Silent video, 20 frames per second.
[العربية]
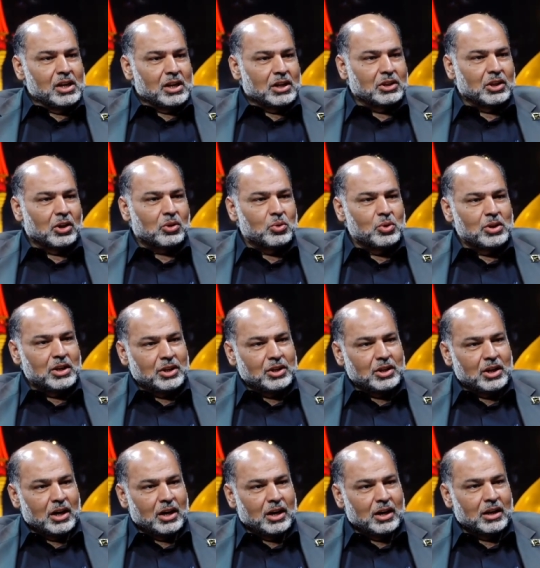نقول
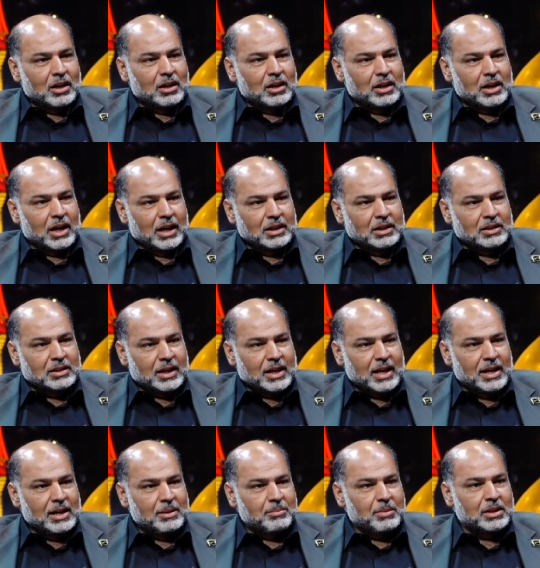انها يعني
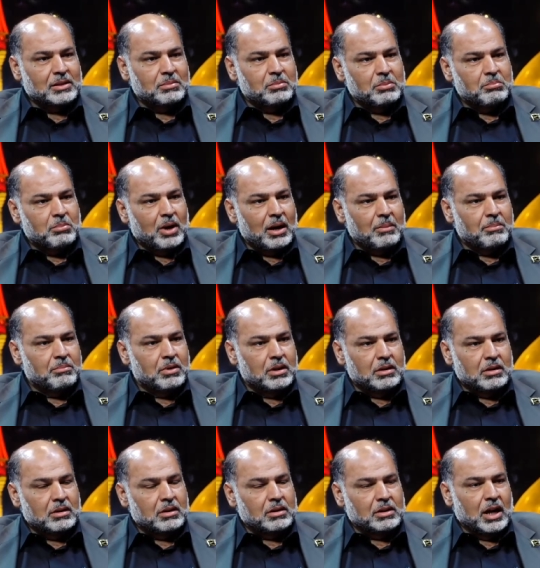تكلمت من باب
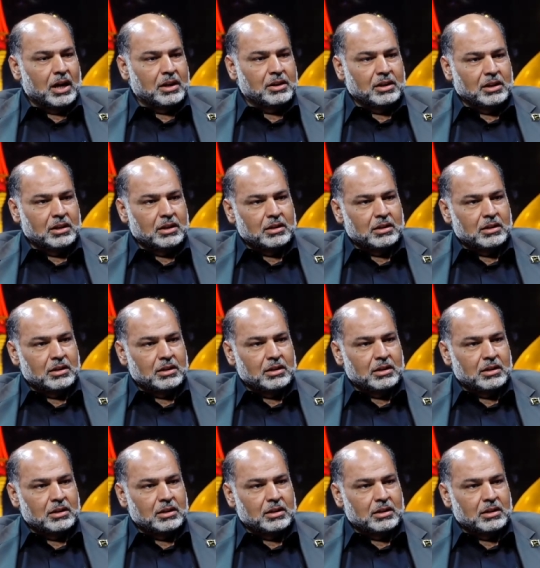آه، يعني